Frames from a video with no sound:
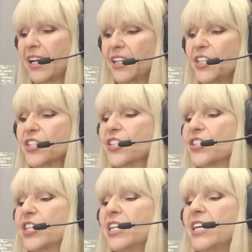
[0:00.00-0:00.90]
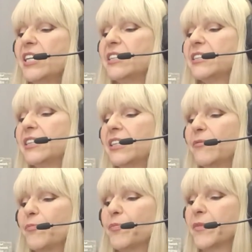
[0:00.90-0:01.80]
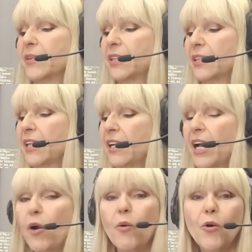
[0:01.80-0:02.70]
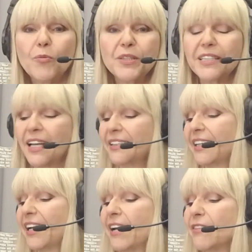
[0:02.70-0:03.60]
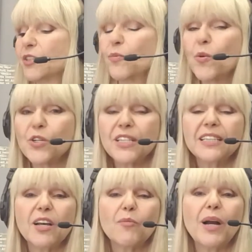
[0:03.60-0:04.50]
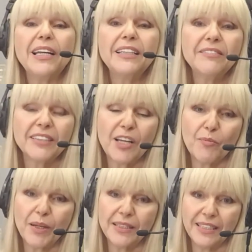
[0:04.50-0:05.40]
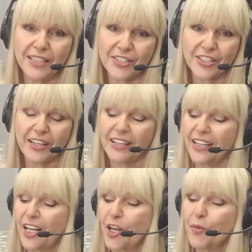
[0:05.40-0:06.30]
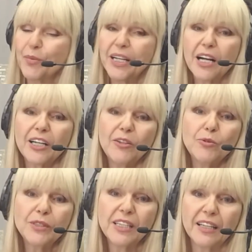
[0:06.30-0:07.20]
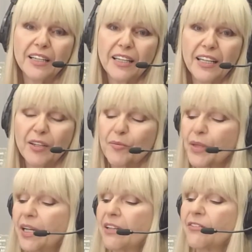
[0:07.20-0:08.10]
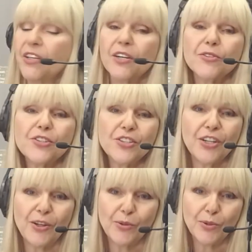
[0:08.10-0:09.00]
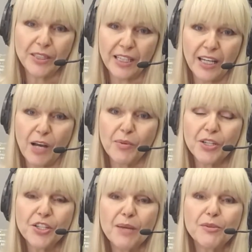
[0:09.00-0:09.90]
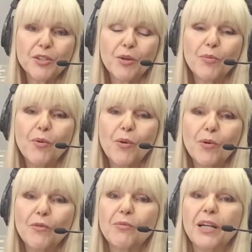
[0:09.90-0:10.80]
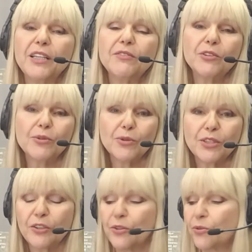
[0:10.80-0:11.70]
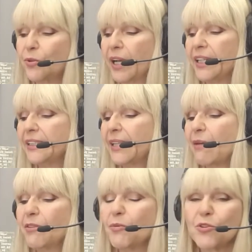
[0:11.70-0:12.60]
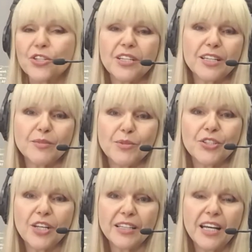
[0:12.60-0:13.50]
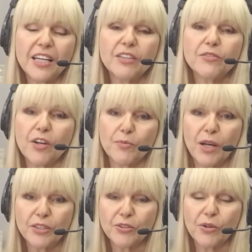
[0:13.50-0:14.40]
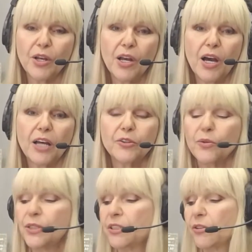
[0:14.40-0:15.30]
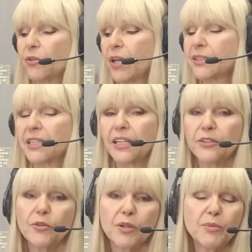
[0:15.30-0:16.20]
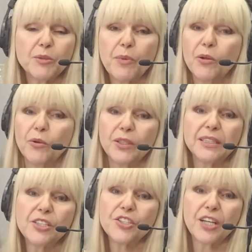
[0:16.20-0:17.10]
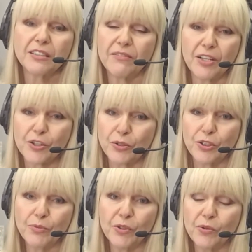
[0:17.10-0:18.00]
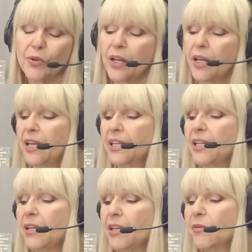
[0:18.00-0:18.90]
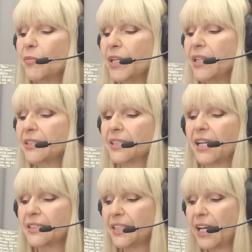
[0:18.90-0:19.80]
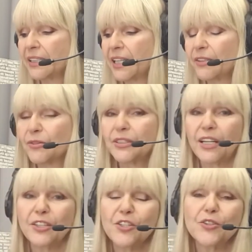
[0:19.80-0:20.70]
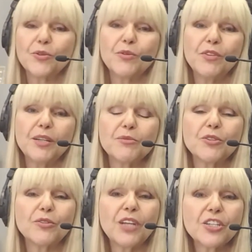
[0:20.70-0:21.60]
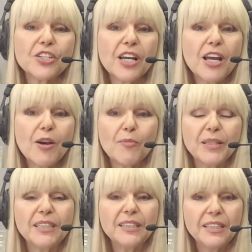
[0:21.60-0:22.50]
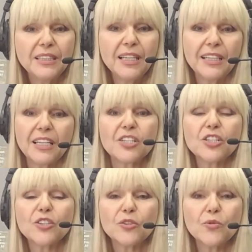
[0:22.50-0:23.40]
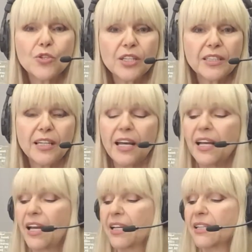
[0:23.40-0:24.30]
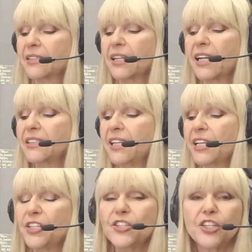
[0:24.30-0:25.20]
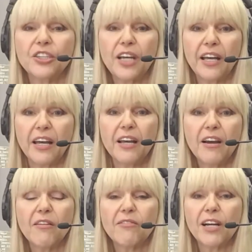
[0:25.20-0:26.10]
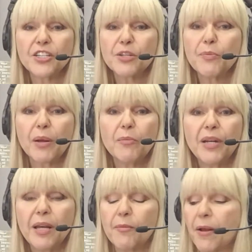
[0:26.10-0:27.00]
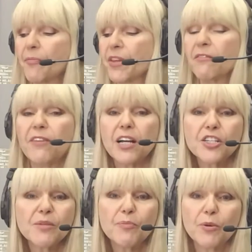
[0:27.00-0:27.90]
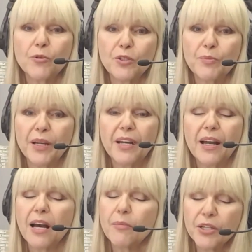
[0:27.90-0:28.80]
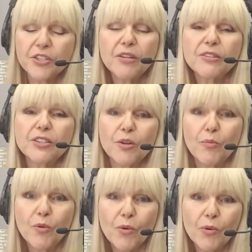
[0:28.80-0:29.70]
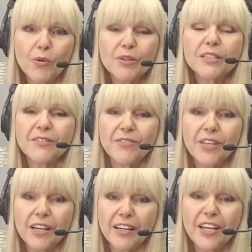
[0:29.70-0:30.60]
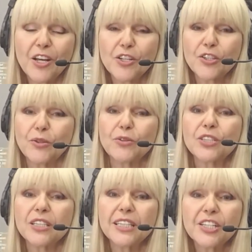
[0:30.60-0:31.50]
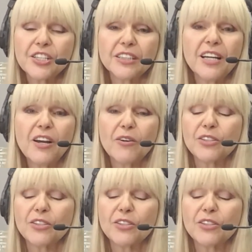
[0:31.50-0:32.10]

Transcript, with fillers: Конечно же, есть такая опция, такая возможность, молитвенная поддержка. Мы как люди, мы как верующие люди, обращаемся к Богу в молитве друг за друга, и там вы можете размещать информацию о той ситуации, которая беспокоит сейчас вашу семью. И мы, заходя на эту страничку, верим, что наши посетители, наши слушатели, э, заходя и читая ваши проблемы, ваши просьбы, обращаются к Богу с верой, что Он слышит, Он он